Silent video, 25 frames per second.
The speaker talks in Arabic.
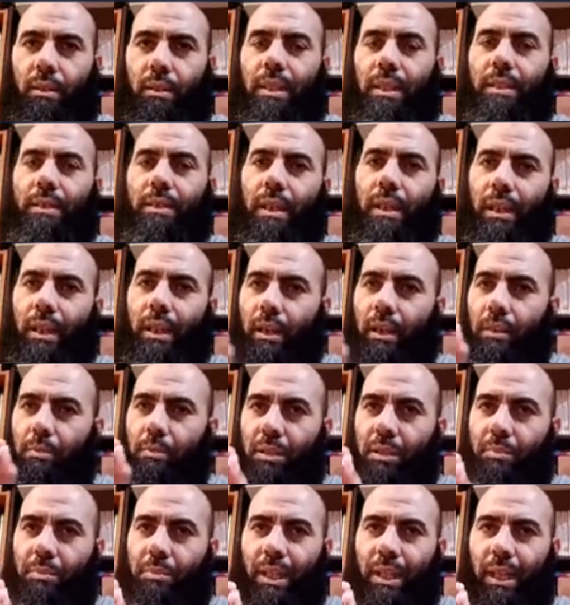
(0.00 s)
كتقرا على
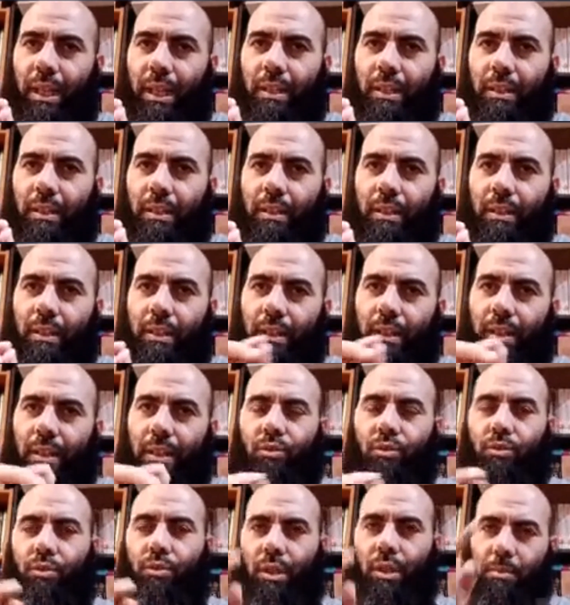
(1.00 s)
قبل الامتحان
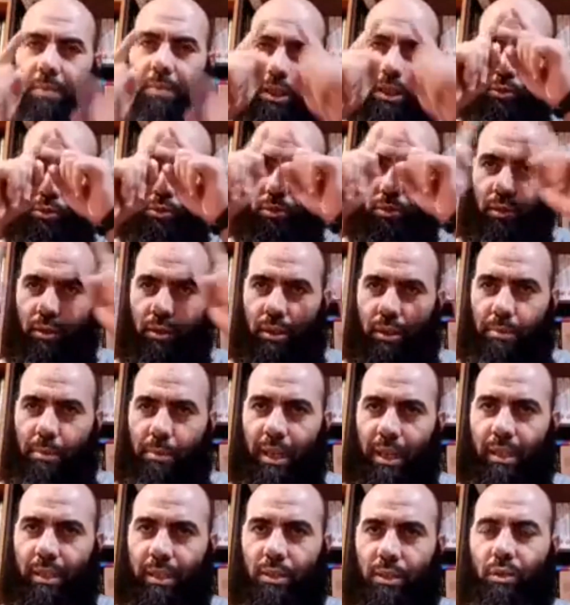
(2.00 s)
كتولي محدود
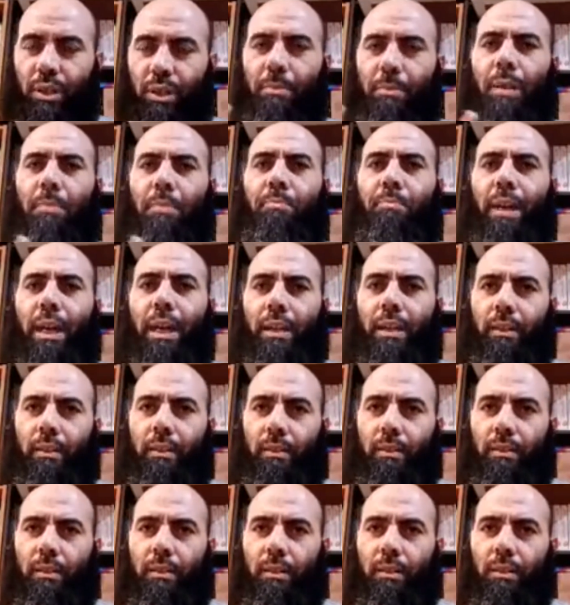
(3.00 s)
دماغك تولي مربع
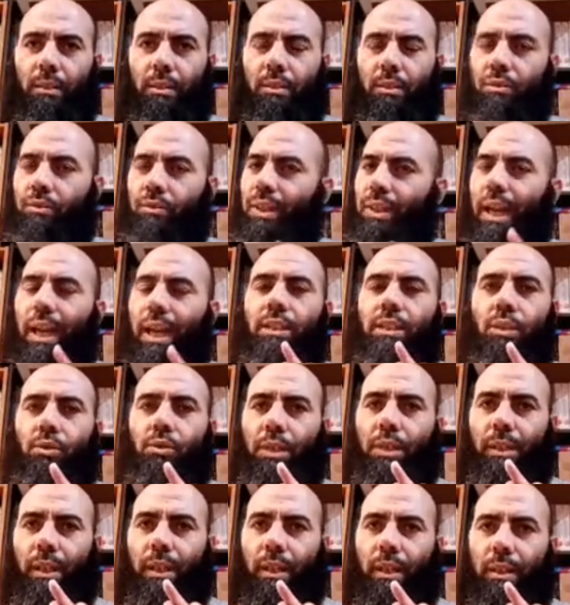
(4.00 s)
في حاجه
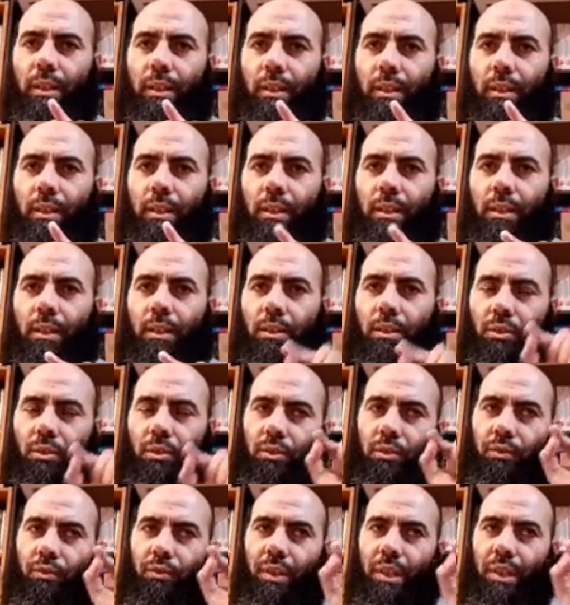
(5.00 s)
وحده
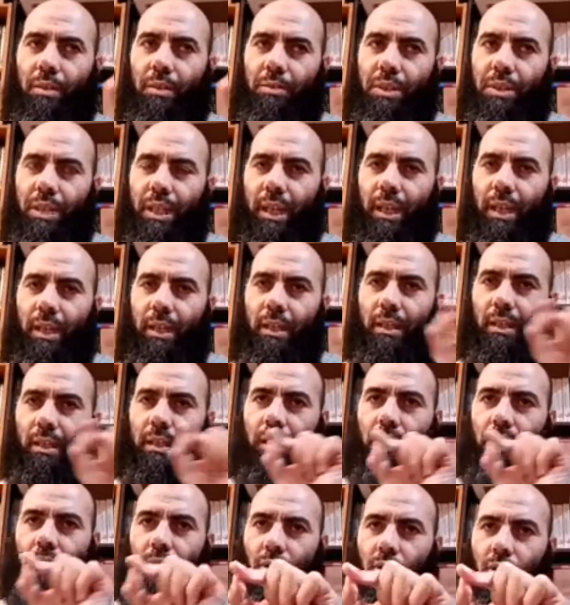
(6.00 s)
فيه الامتحان
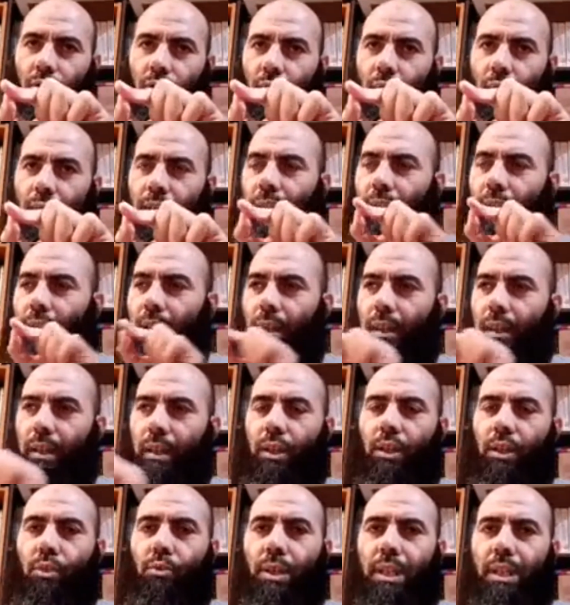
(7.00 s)
النقطه
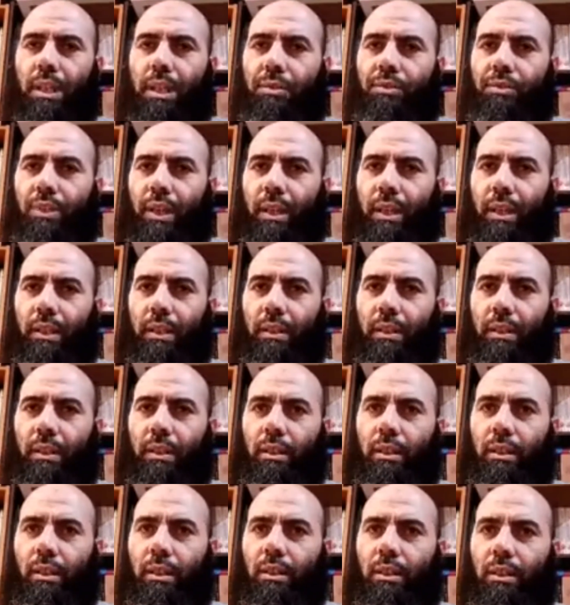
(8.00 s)
الوظيفه
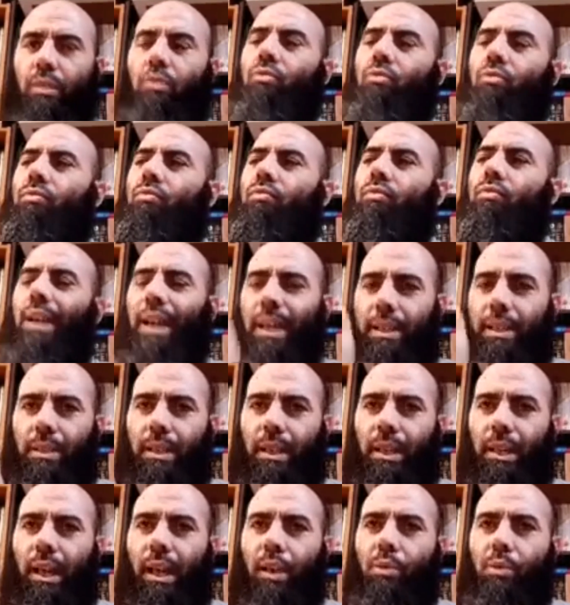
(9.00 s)
في احسن
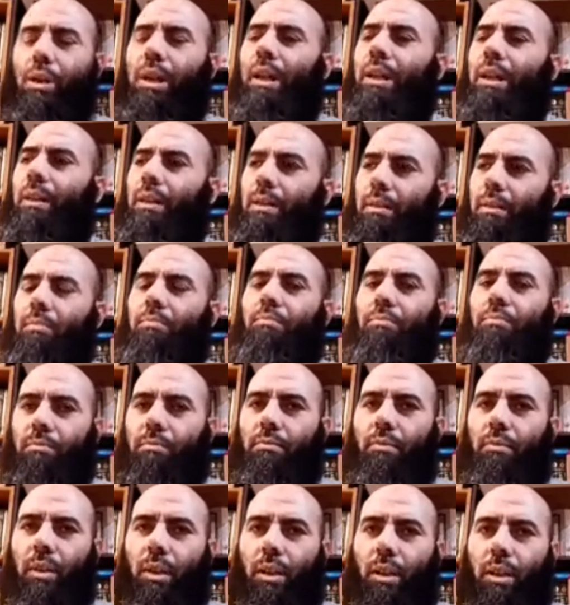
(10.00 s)
الاحوال
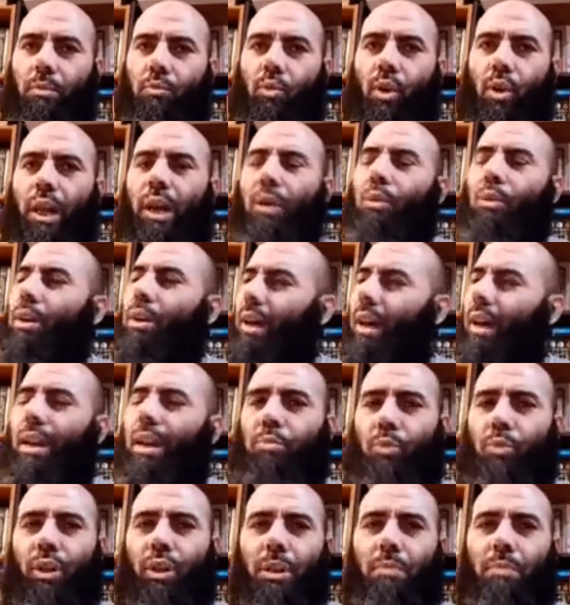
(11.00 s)
المقاوله
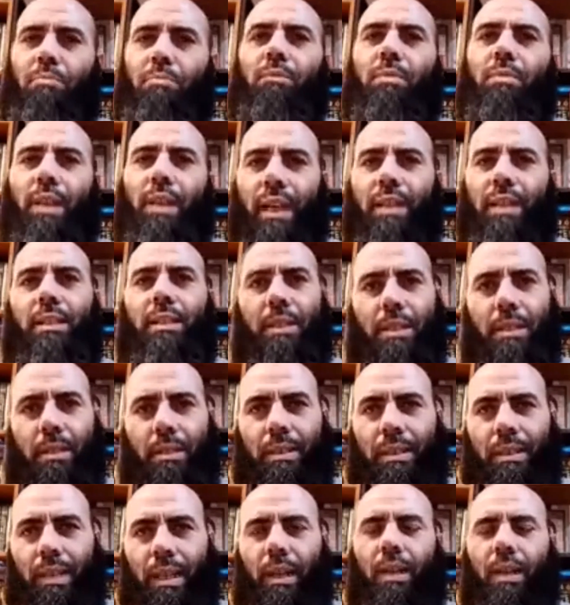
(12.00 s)
المهم هذه
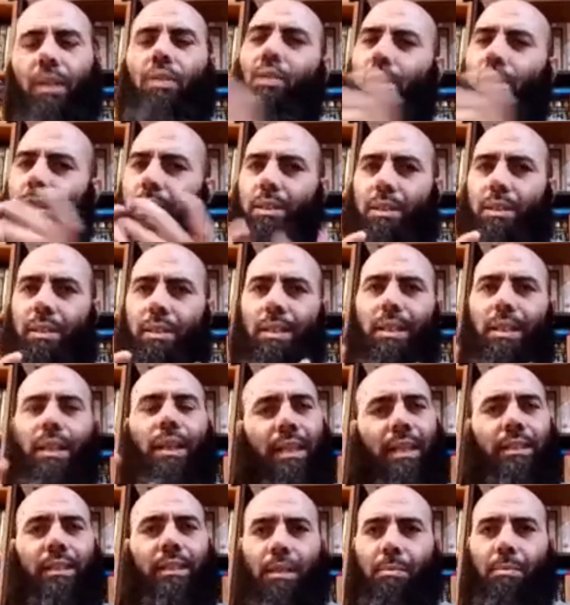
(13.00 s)
سلسله هذه سلسله
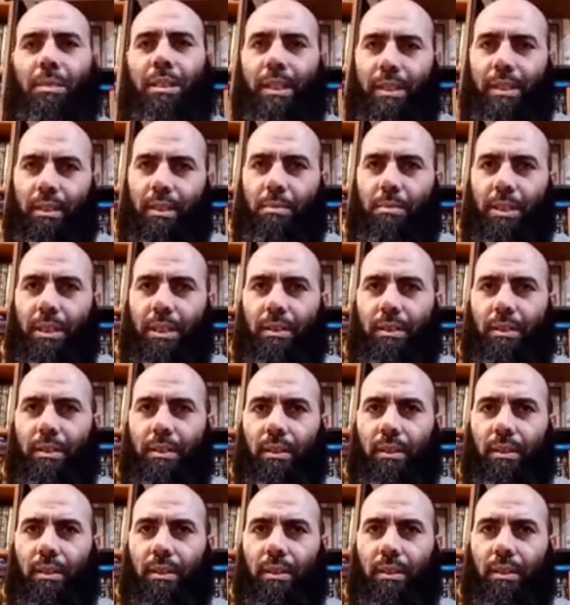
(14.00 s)
غطربت غطربت